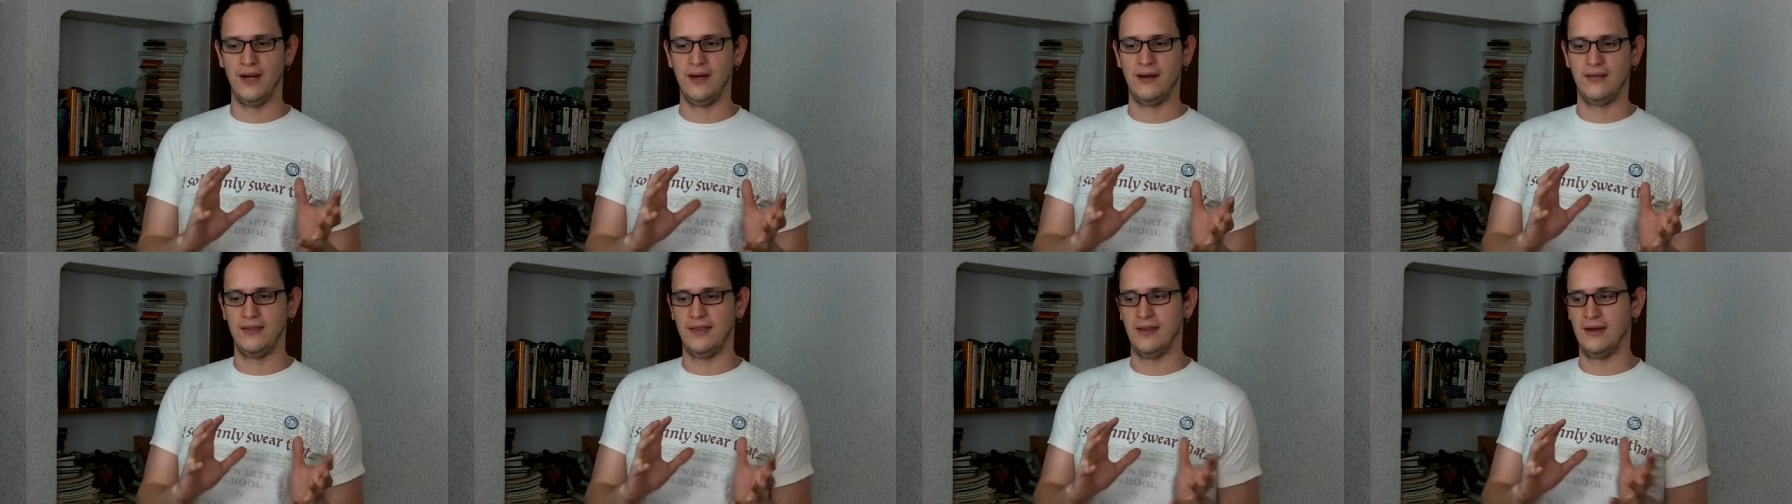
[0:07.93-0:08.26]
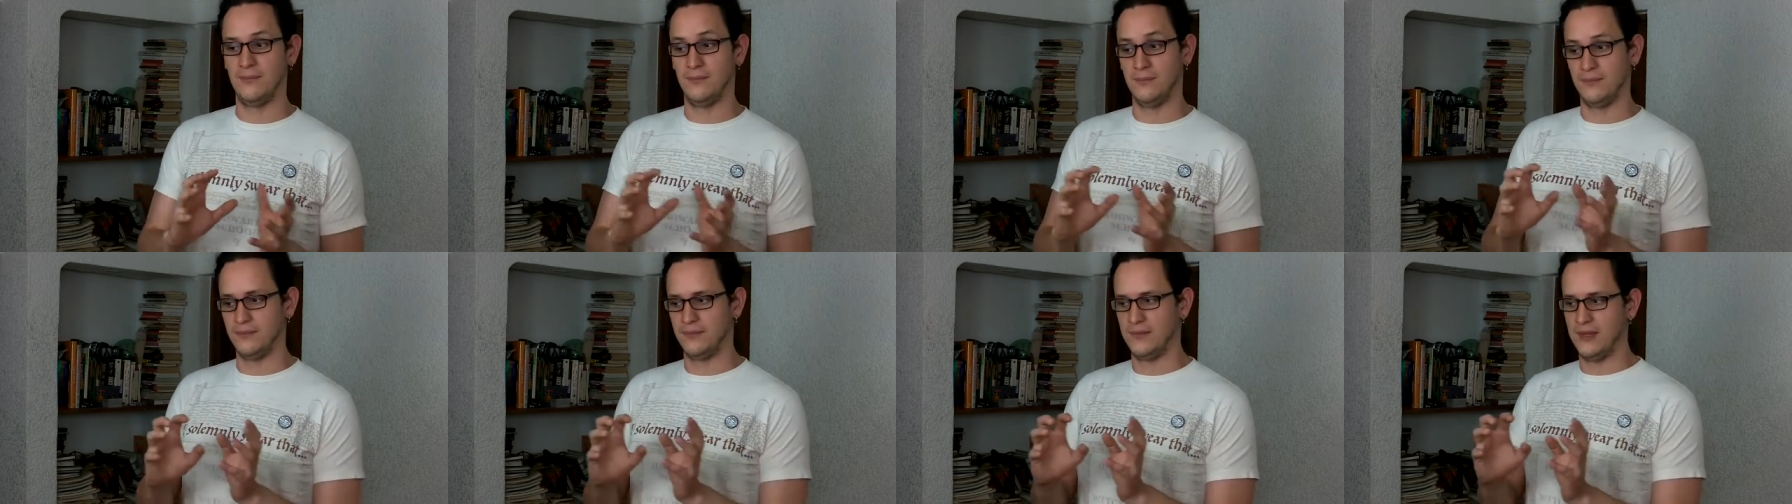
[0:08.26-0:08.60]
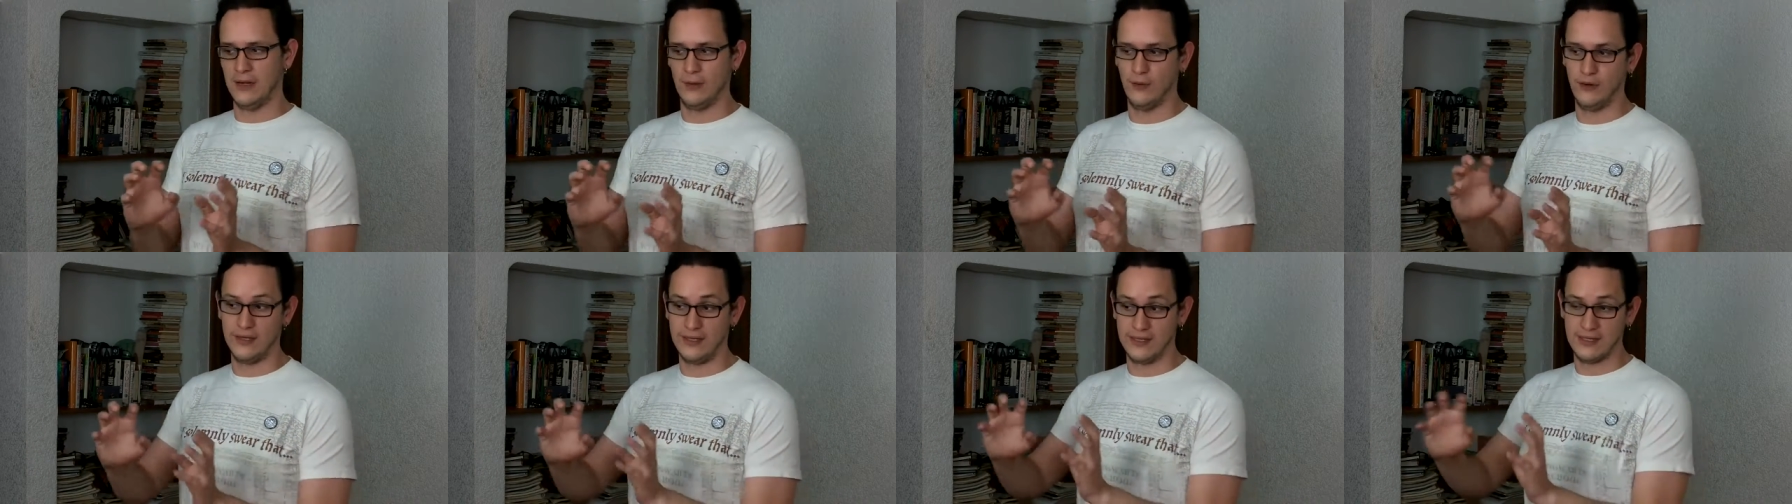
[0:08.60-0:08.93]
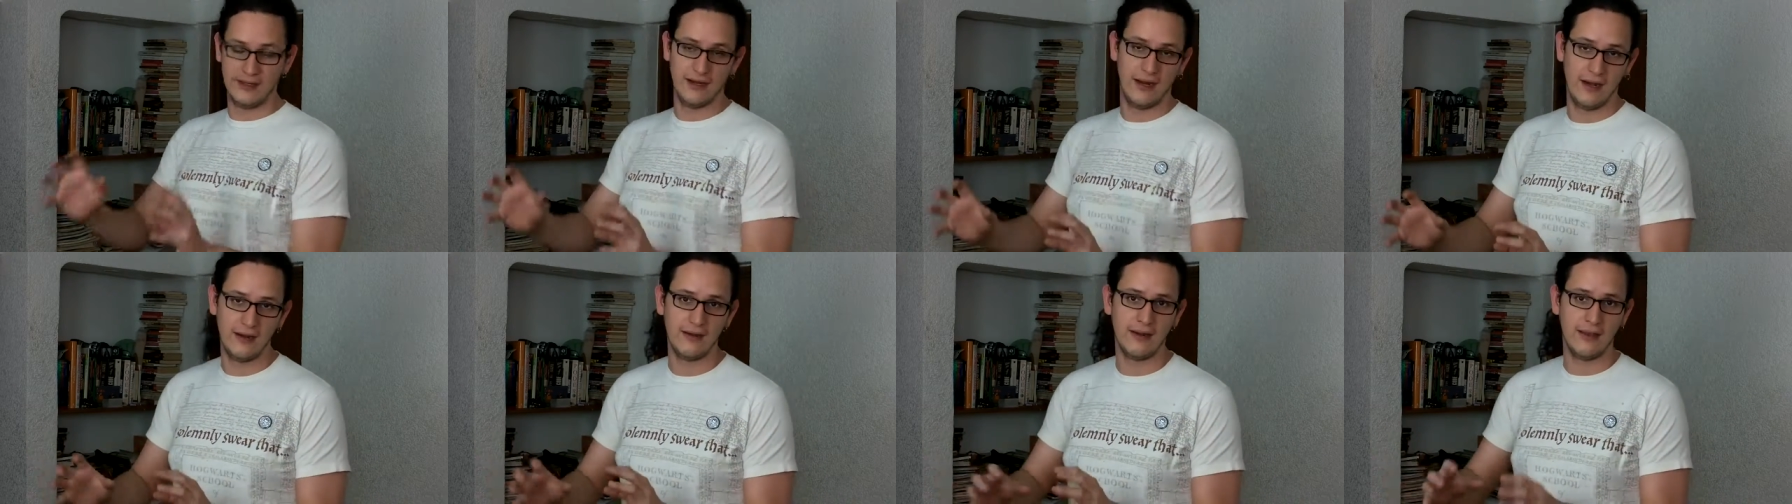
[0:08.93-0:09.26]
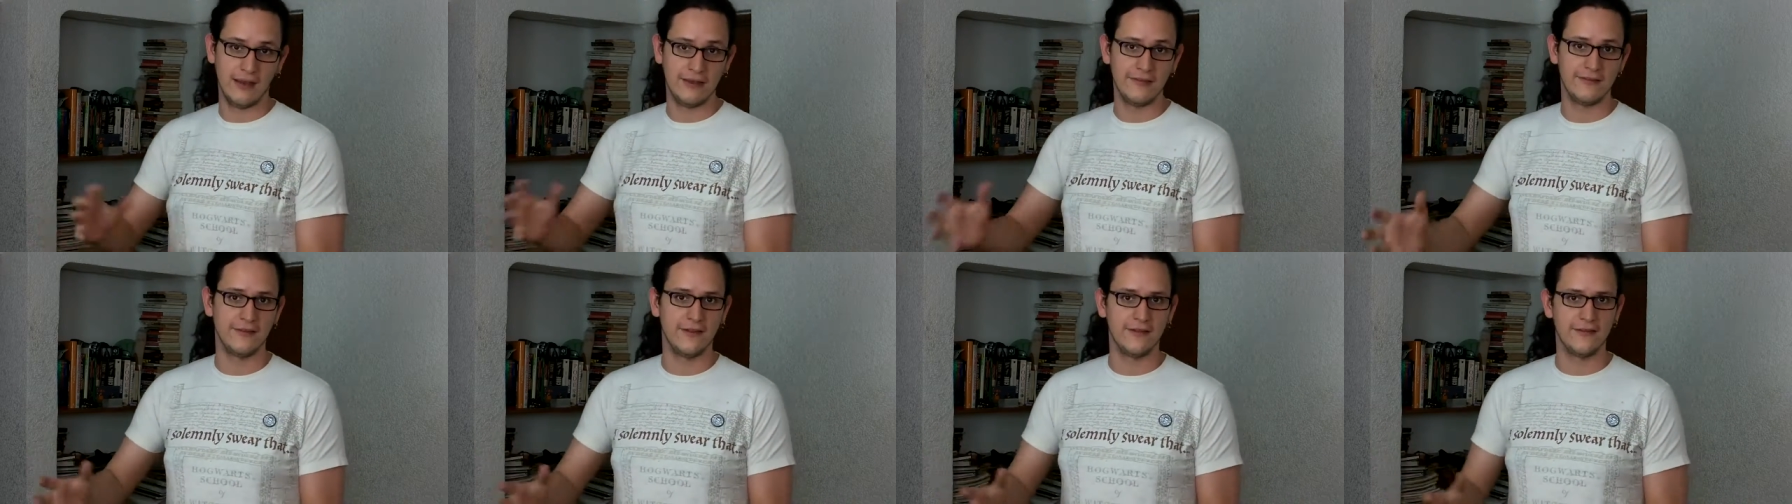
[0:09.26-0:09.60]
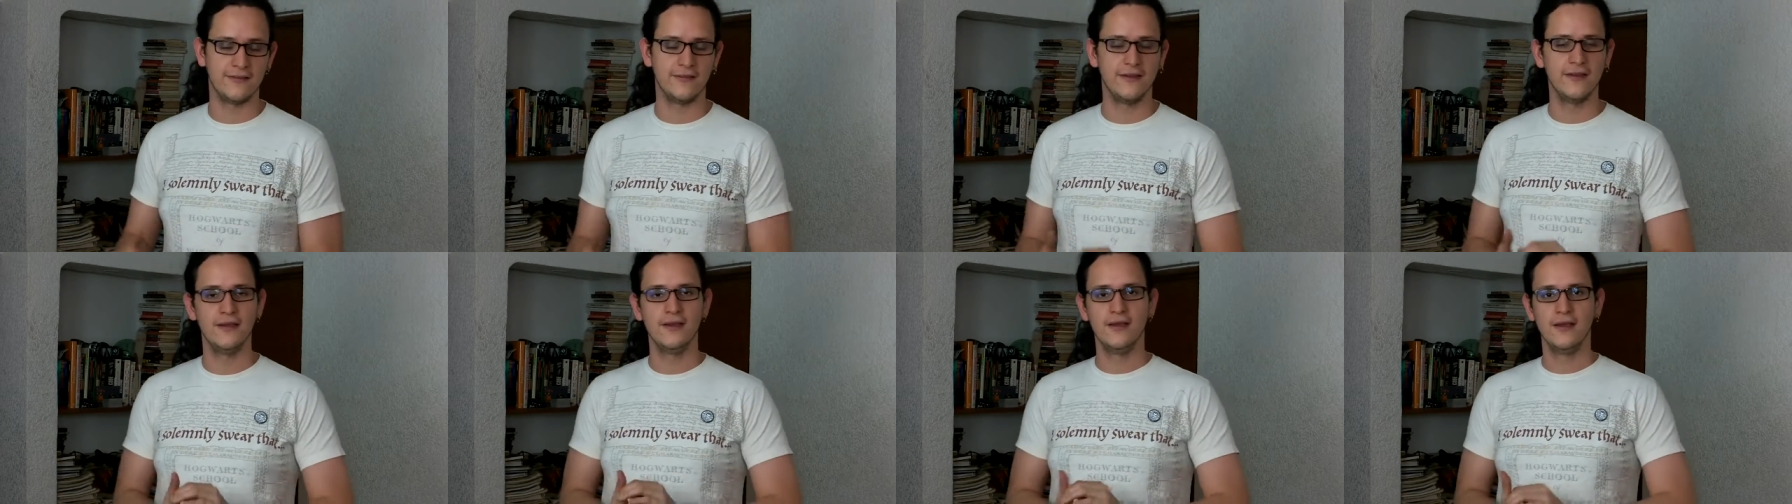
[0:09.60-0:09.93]
hablar del, original que es
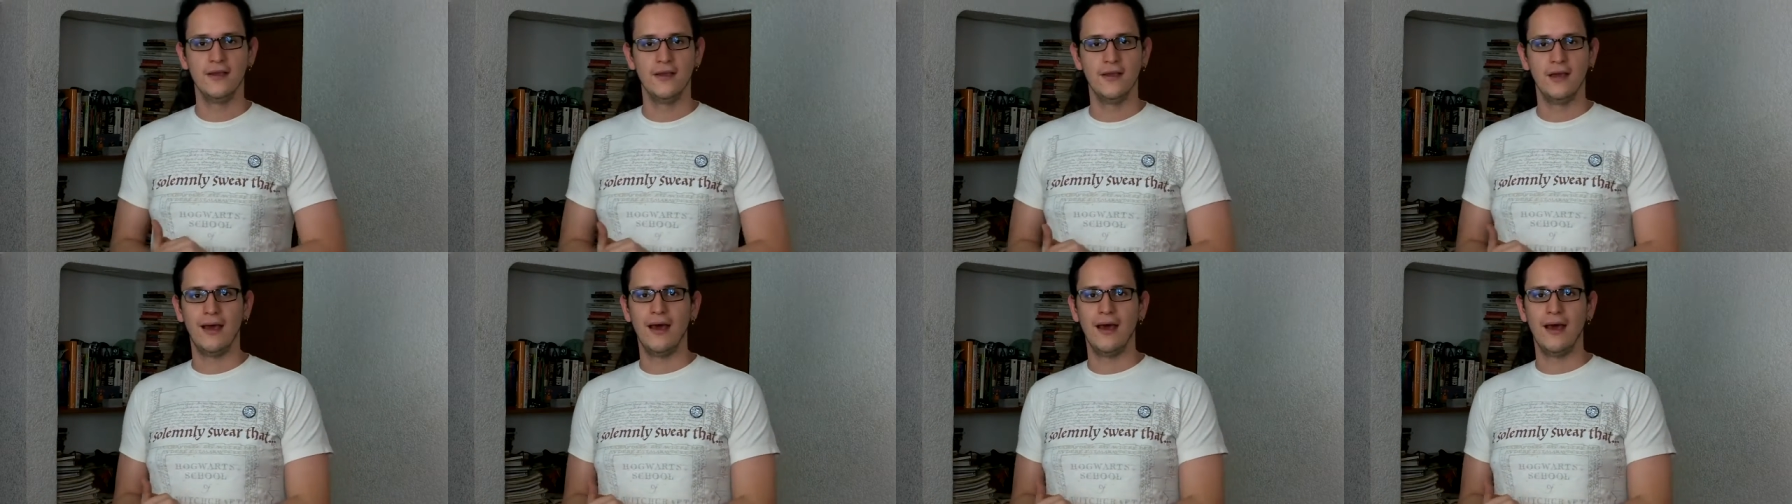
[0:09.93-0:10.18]
ese,